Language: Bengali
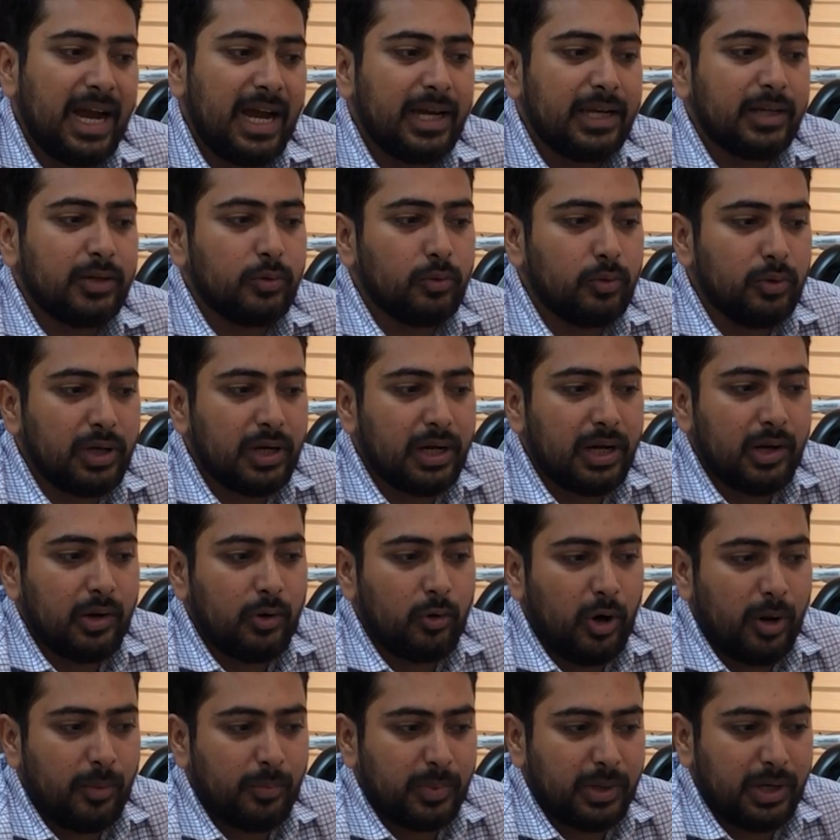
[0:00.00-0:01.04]
আইনগুলাও
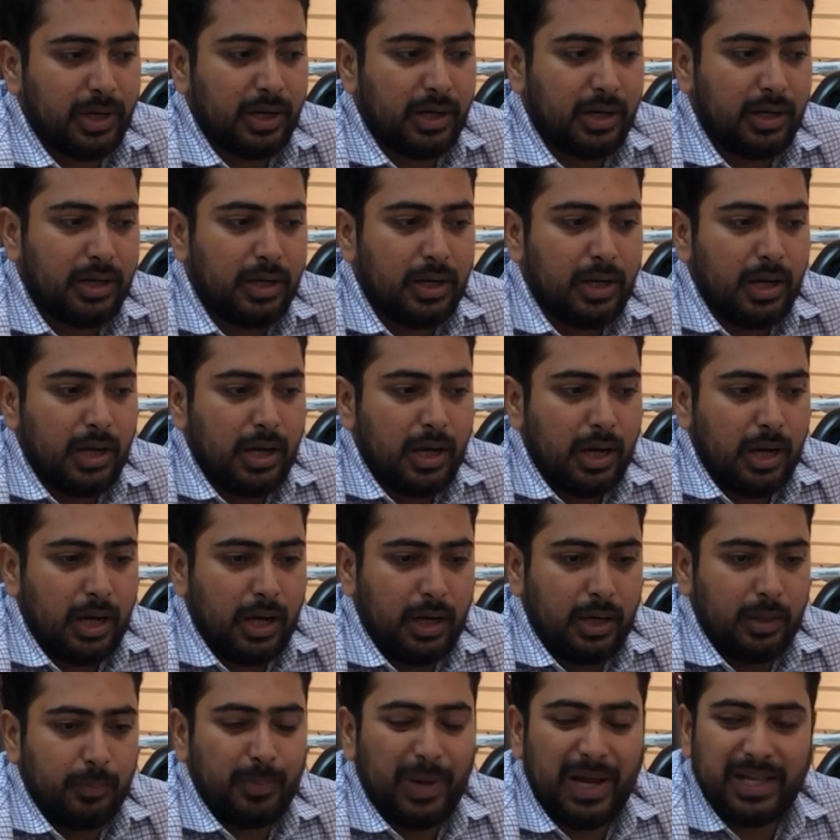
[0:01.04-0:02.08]
আমরা
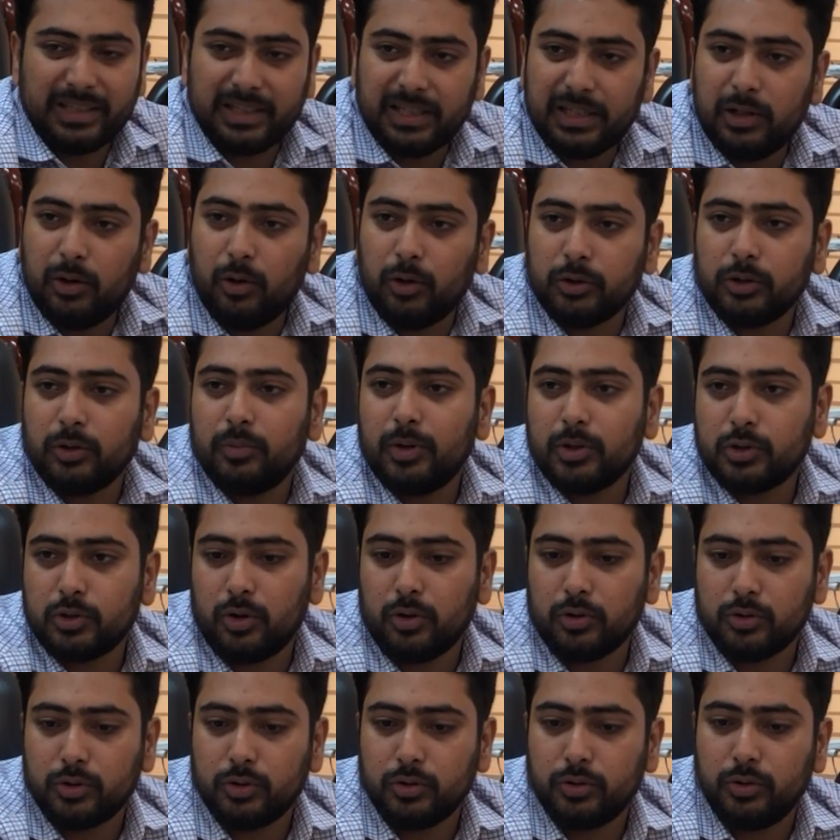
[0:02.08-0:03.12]
বাতিল অথবা
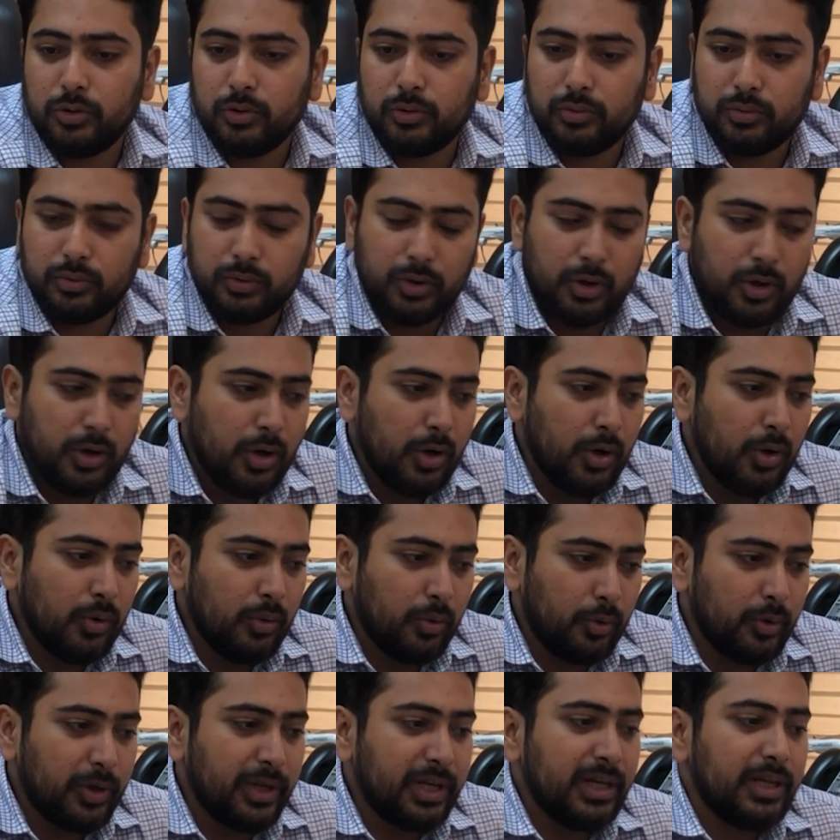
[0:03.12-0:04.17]
সংশোধন
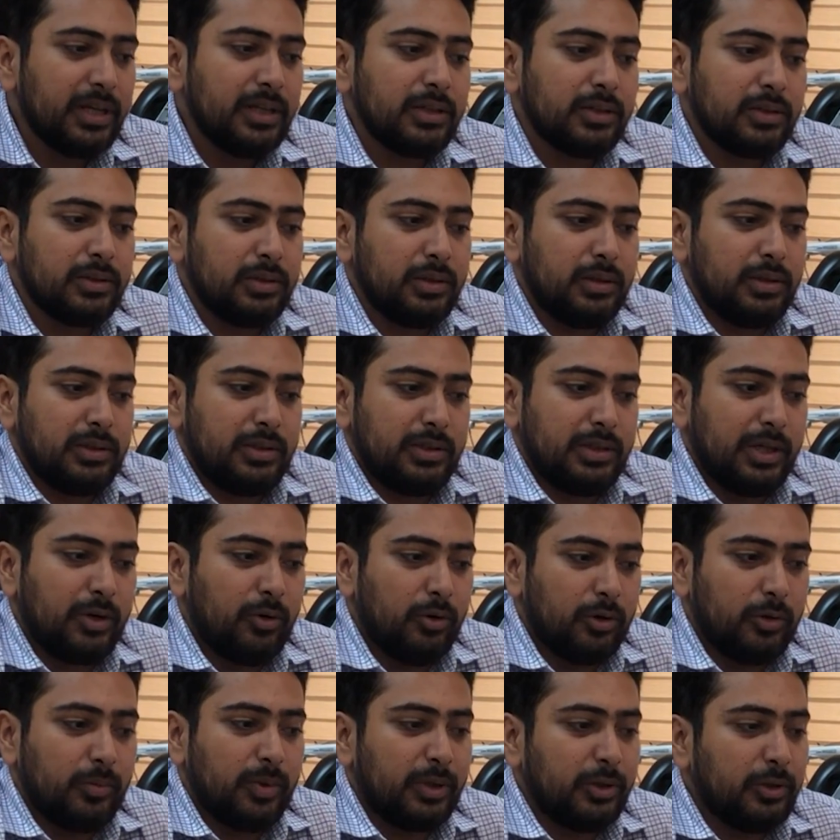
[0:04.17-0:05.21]
করে যে
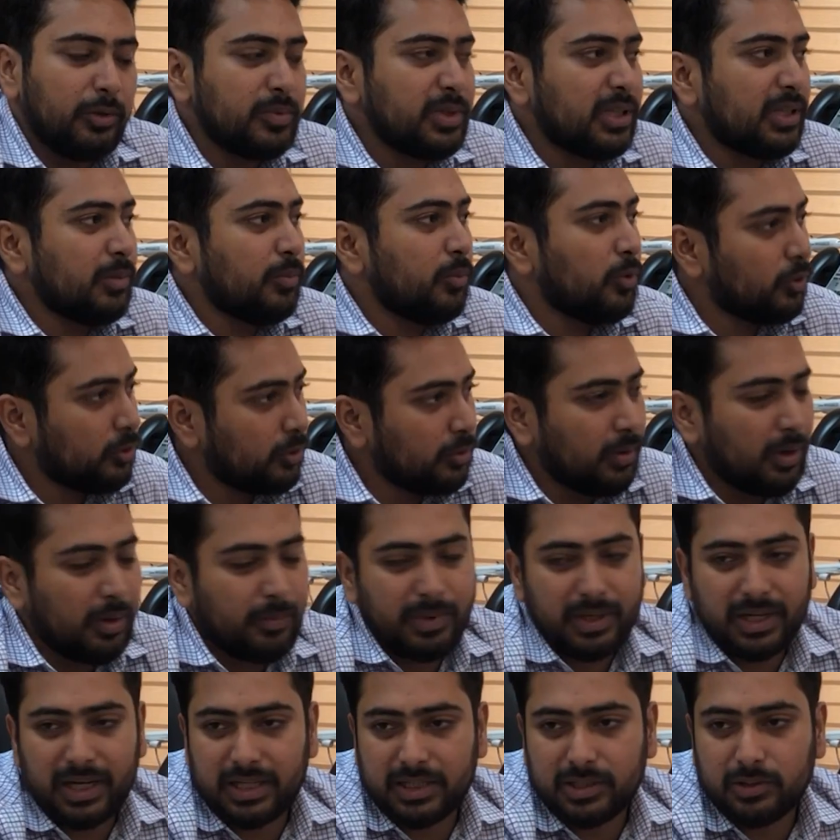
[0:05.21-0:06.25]
গণমাধ্যম যাতে মুক্তভাবে
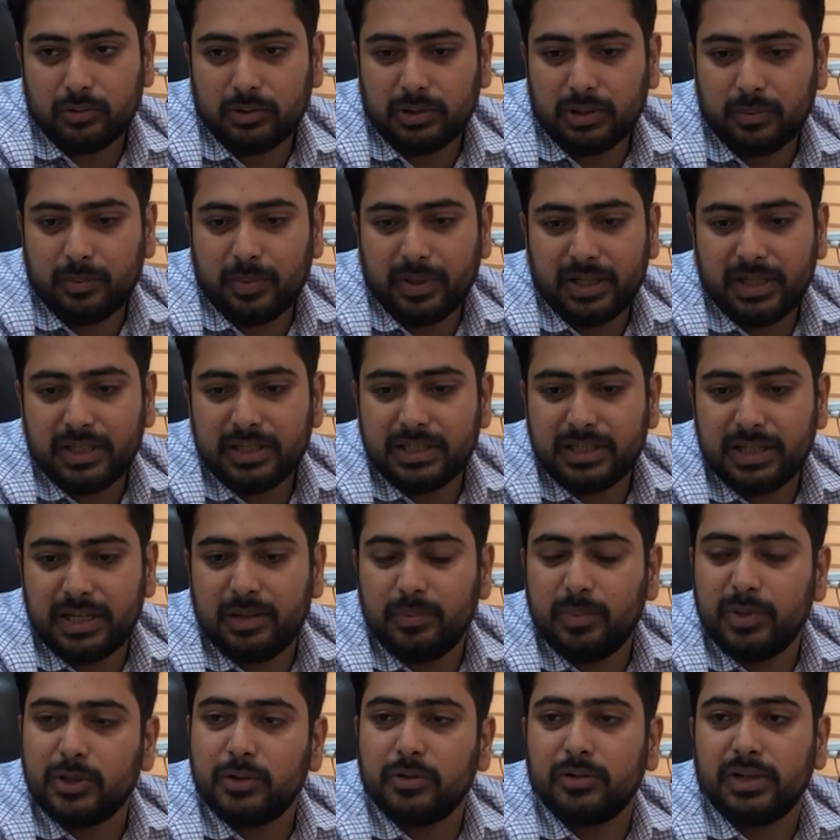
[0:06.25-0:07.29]
কাজ করতে পারে সেই
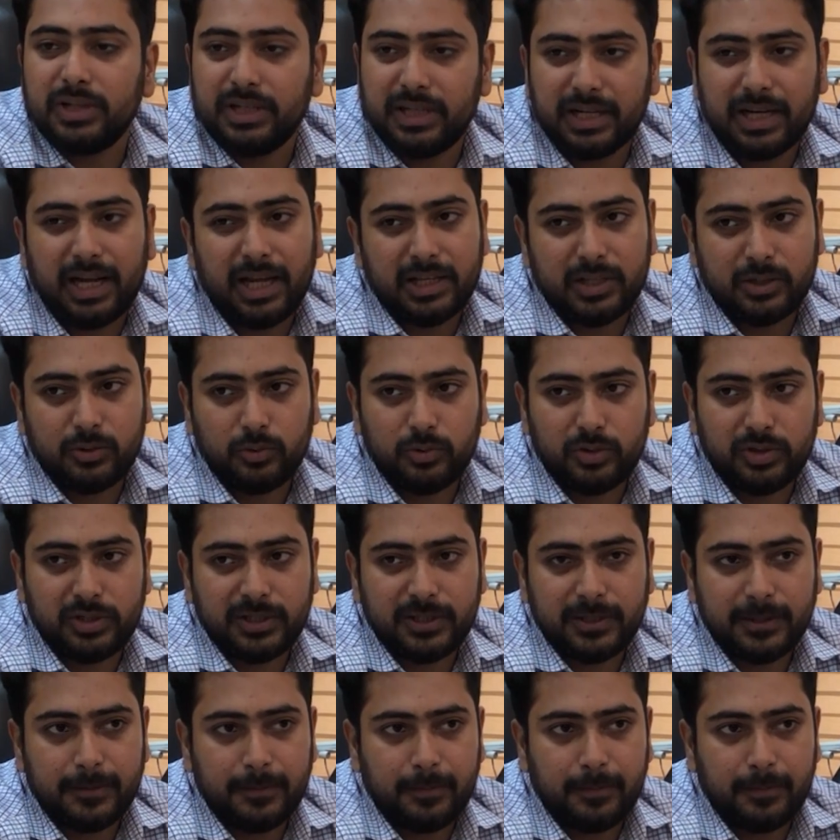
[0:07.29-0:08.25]
বিষয়টি নিয়ে কাজ করছি